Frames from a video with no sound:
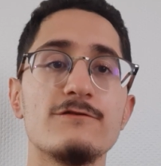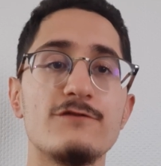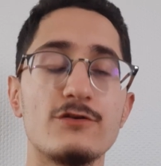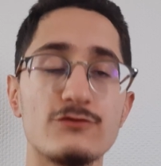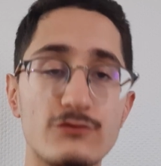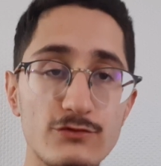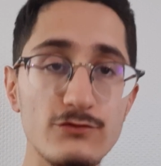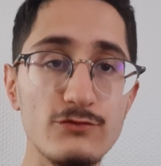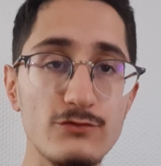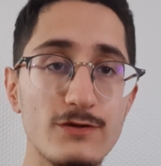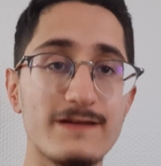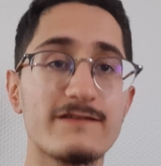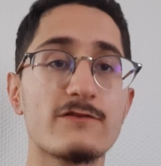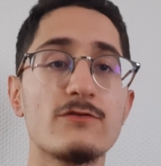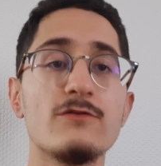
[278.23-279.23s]
vendu
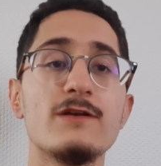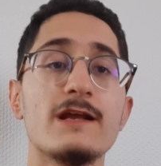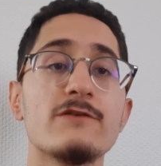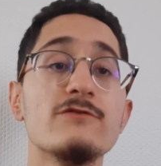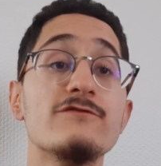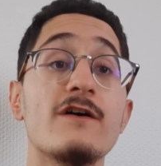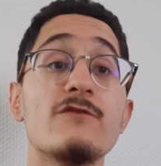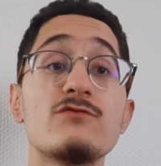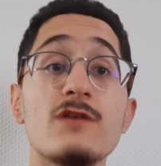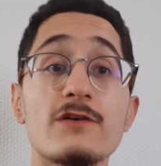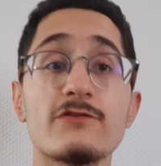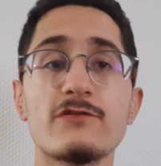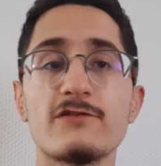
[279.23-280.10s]
Est-ce que la Juve va vouloir se